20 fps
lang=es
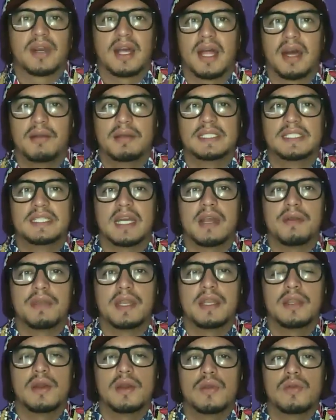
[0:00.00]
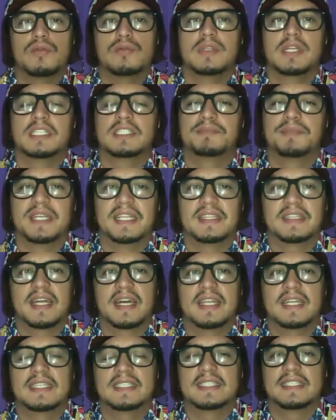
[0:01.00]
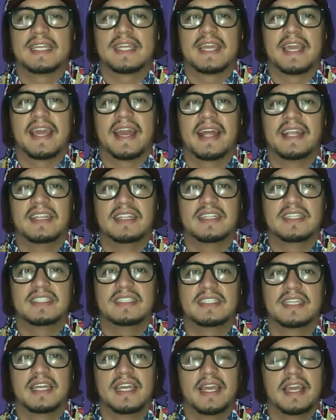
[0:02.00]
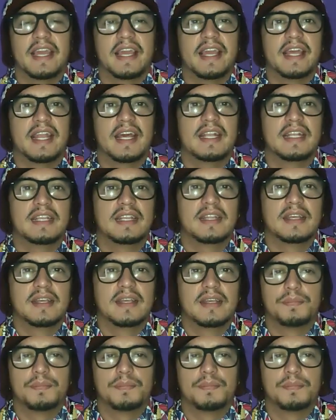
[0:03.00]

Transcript: Cada vez se abren unas ventanas que antes eran